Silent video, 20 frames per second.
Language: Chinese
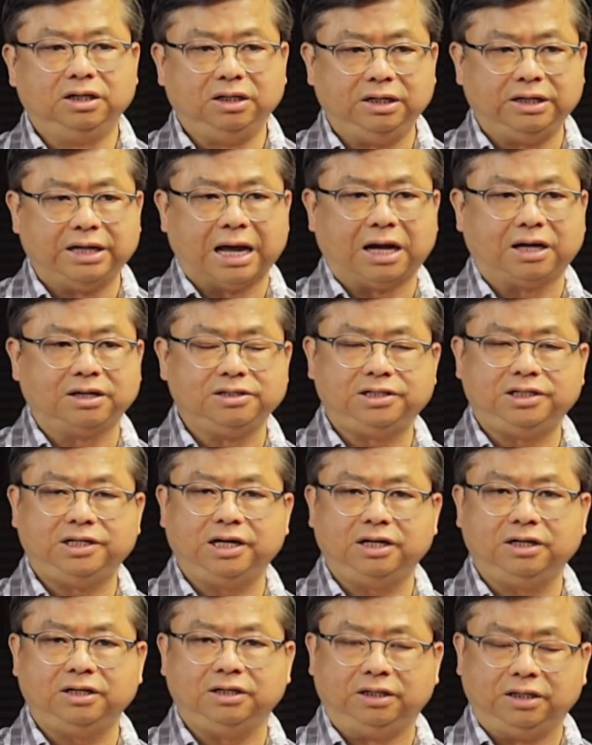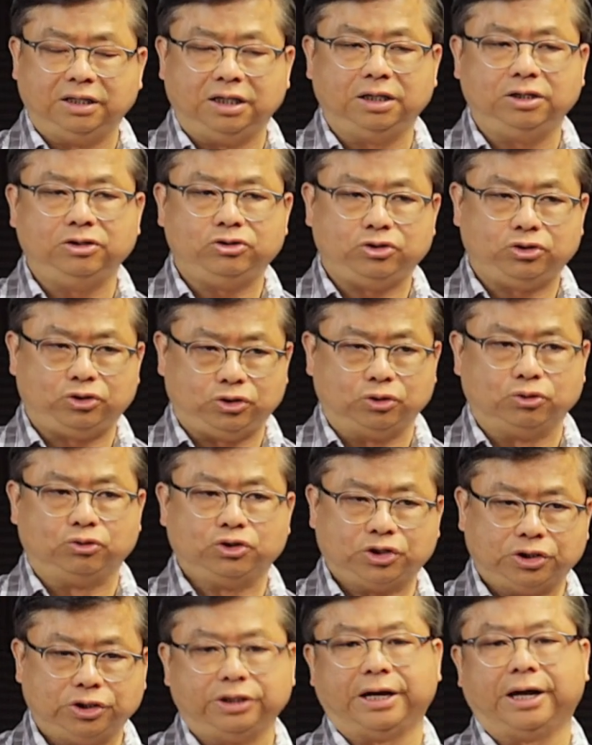两千零九
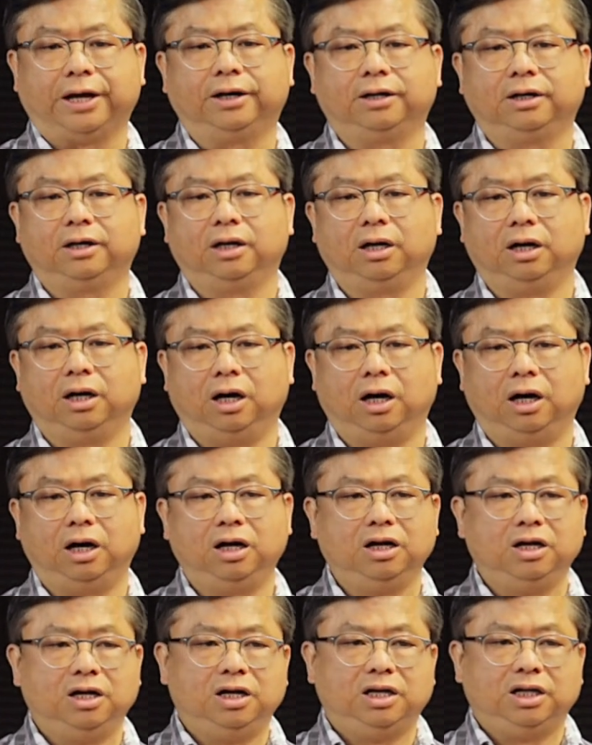十年啊。